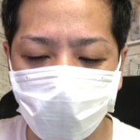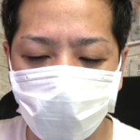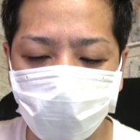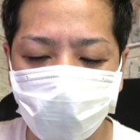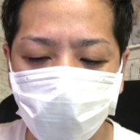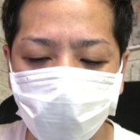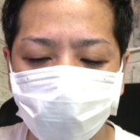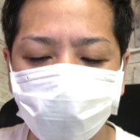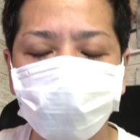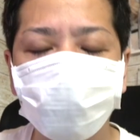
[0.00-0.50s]
相
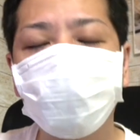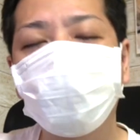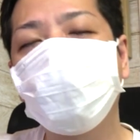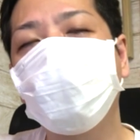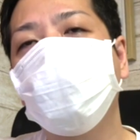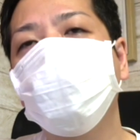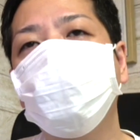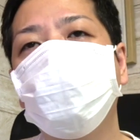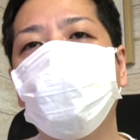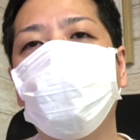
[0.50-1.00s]
手がどういう
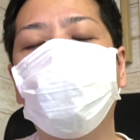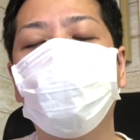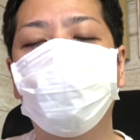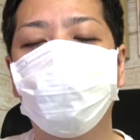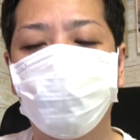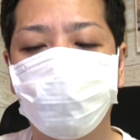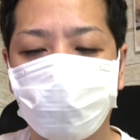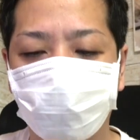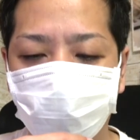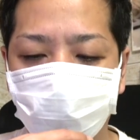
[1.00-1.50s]
感じで出てく
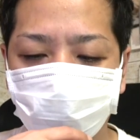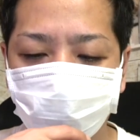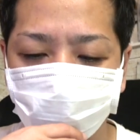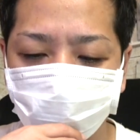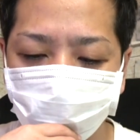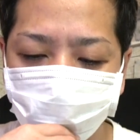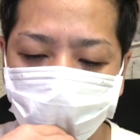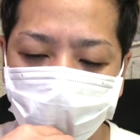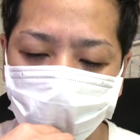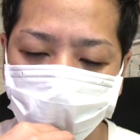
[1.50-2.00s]
るのかなっていう
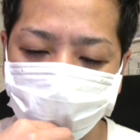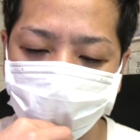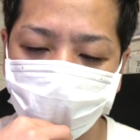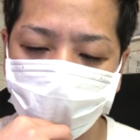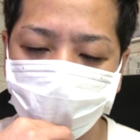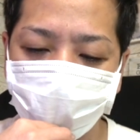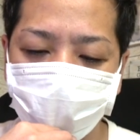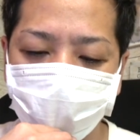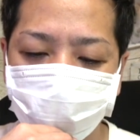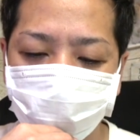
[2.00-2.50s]
のを見てる状
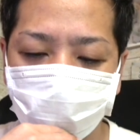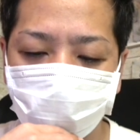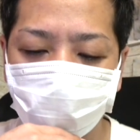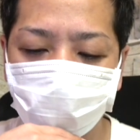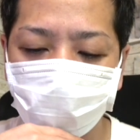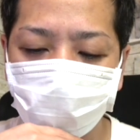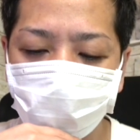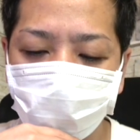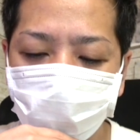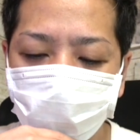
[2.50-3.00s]
況ですね。
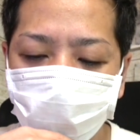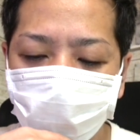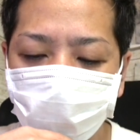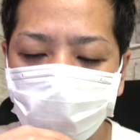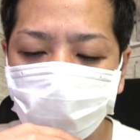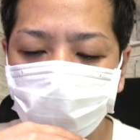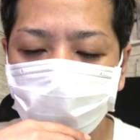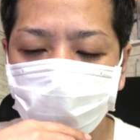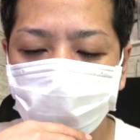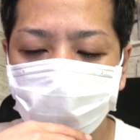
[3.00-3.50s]

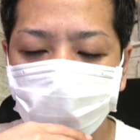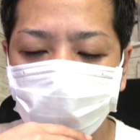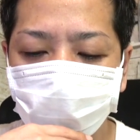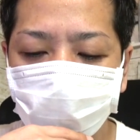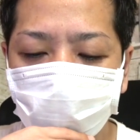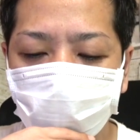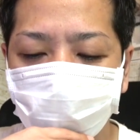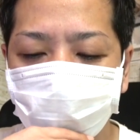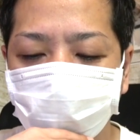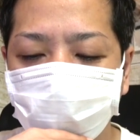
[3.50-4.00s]

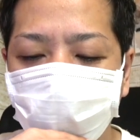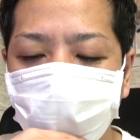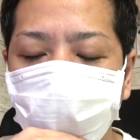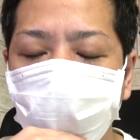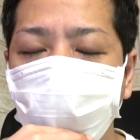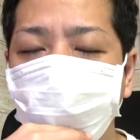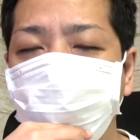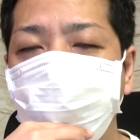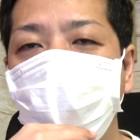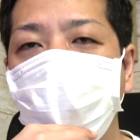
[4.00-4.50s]
ただやっぱ
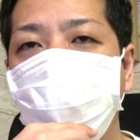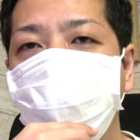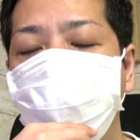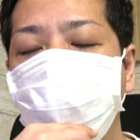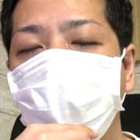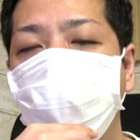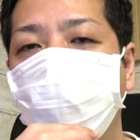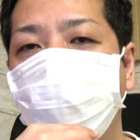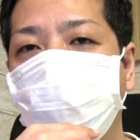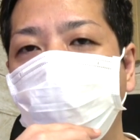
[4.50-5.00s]

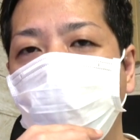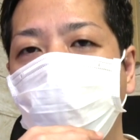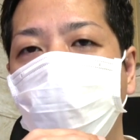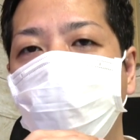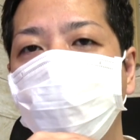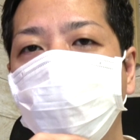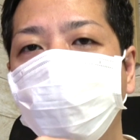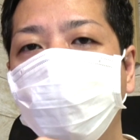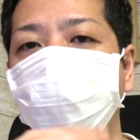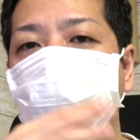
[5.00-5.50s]
GPP って、
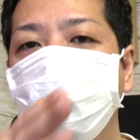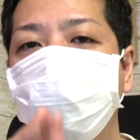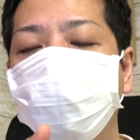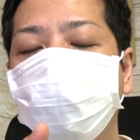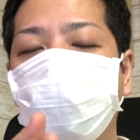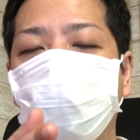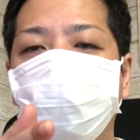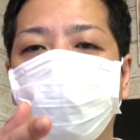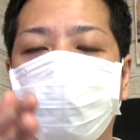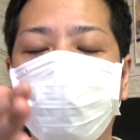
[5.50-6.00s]
まあ、ドズル
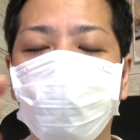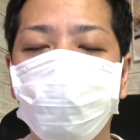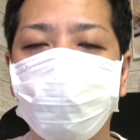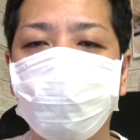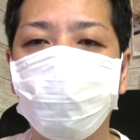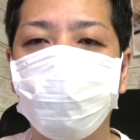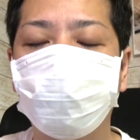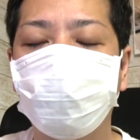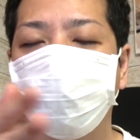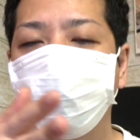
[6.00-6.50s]
さんと
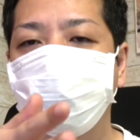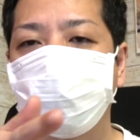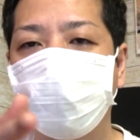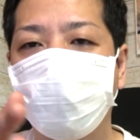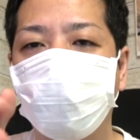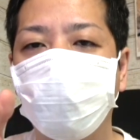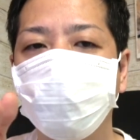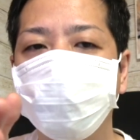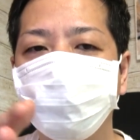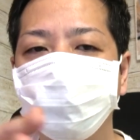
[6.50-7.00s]
ケンツメさんも
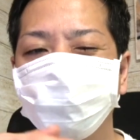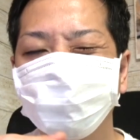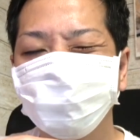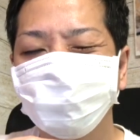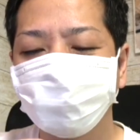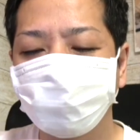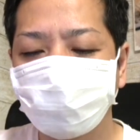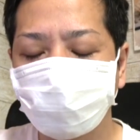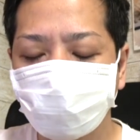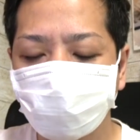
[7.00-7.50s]
さ
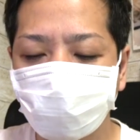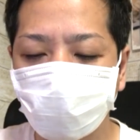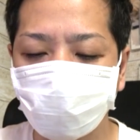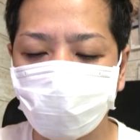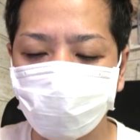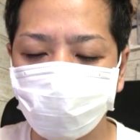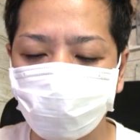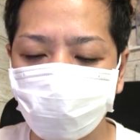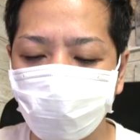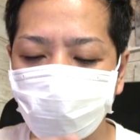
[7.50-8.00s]
2人
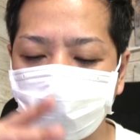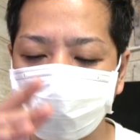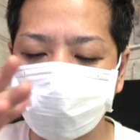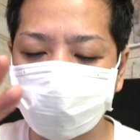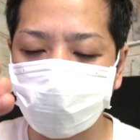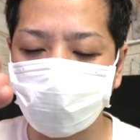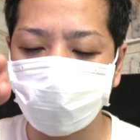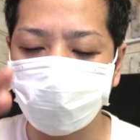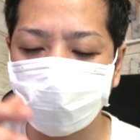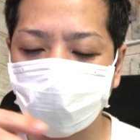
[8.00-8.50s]
とも動画に
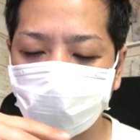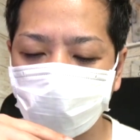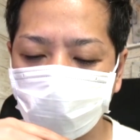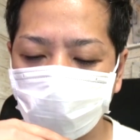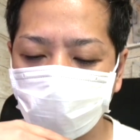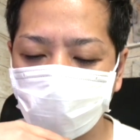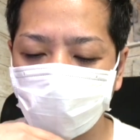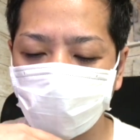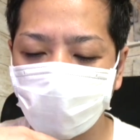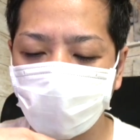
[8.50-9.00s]
してるぐら
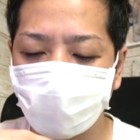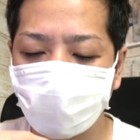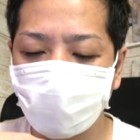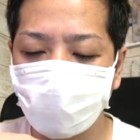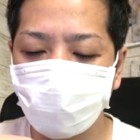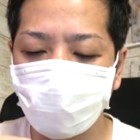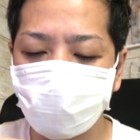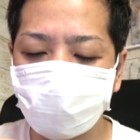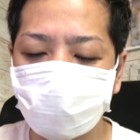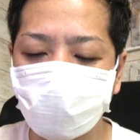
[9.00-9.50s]
い
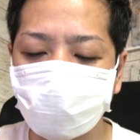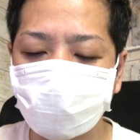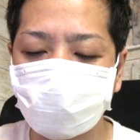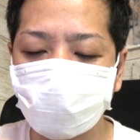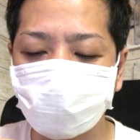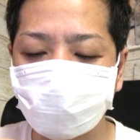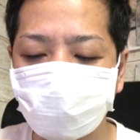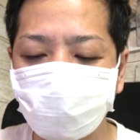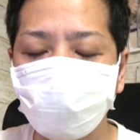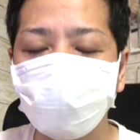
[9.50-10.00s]
めちゃく
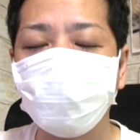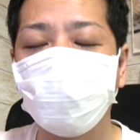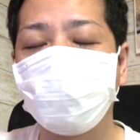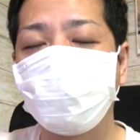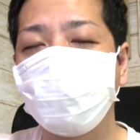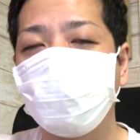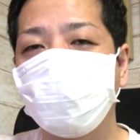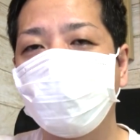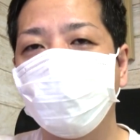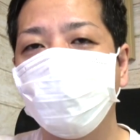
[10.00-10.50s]
ちゃ強い
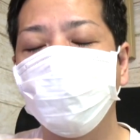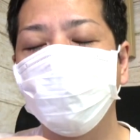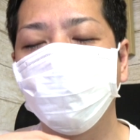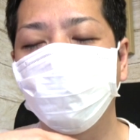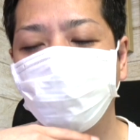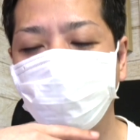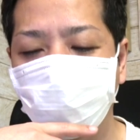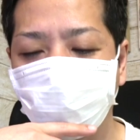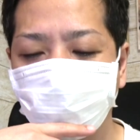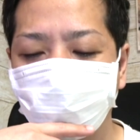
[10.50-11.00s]
デッキだと思う
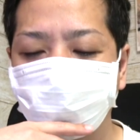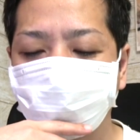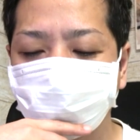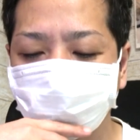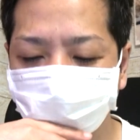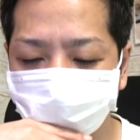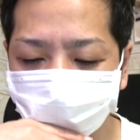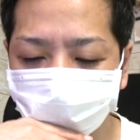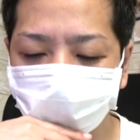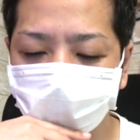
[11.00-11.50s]
ので
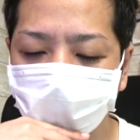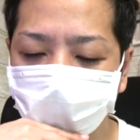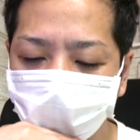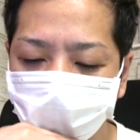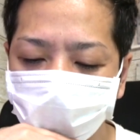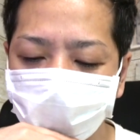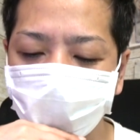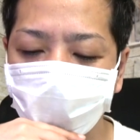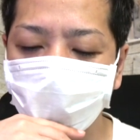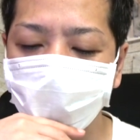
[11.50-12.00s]

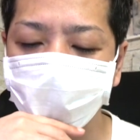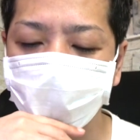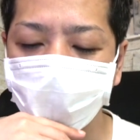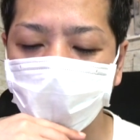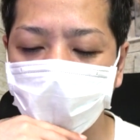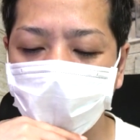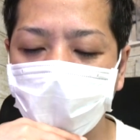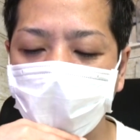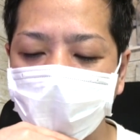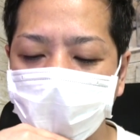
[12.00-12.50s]
それそ
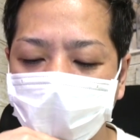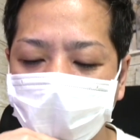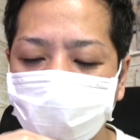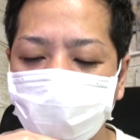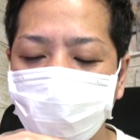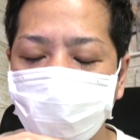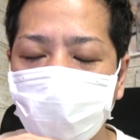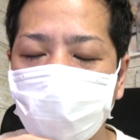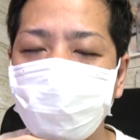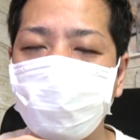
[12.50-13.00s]
れは絶
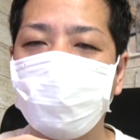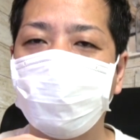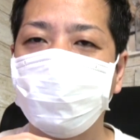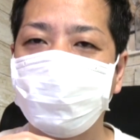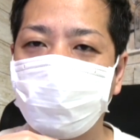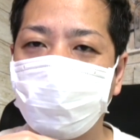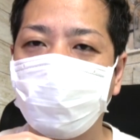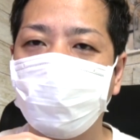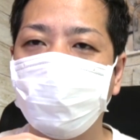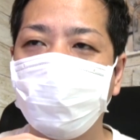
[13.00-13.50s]
対否めない
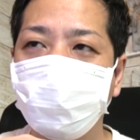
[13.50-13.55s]
じゃ